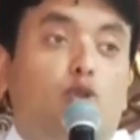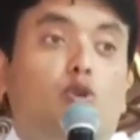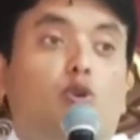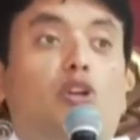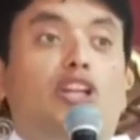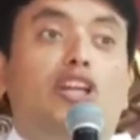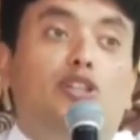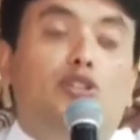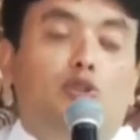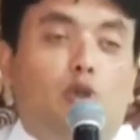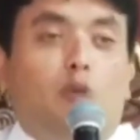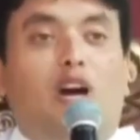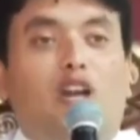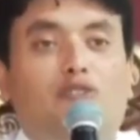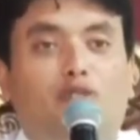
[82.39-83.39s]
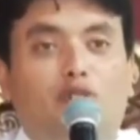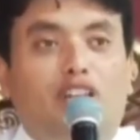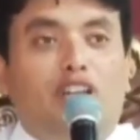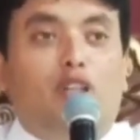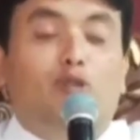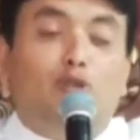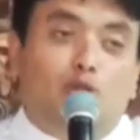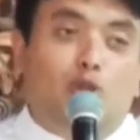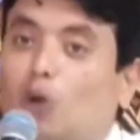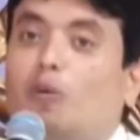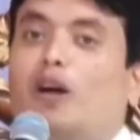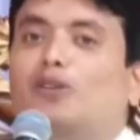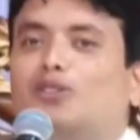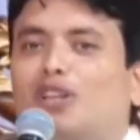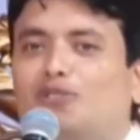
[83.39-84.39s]
जिसको कोहली अगर सौ बार फोन करे तो वो
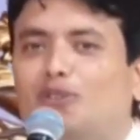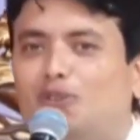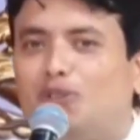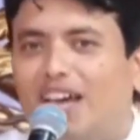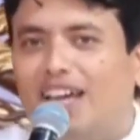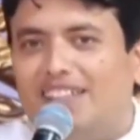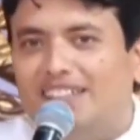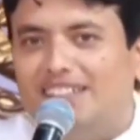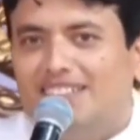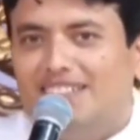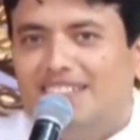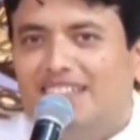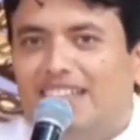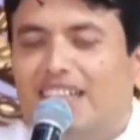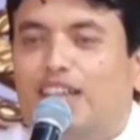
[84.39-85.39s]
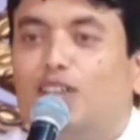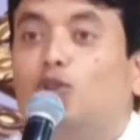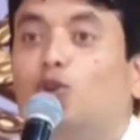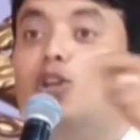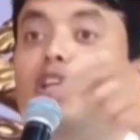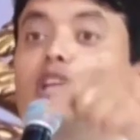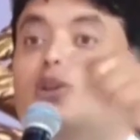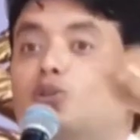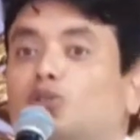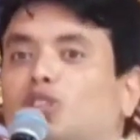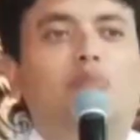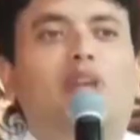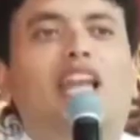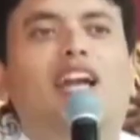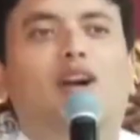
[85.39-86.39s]
सौ बार उसका फोन उठाएगा लेकिन कोहली
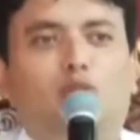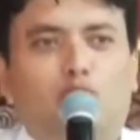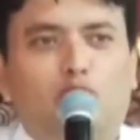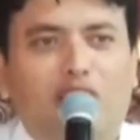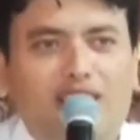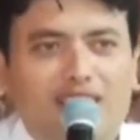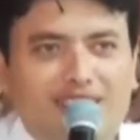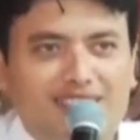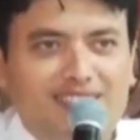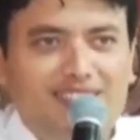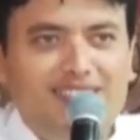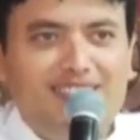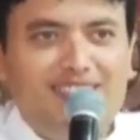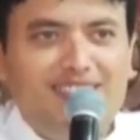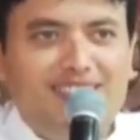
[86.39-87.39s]
को उससे मिलेगा कुछ नहीं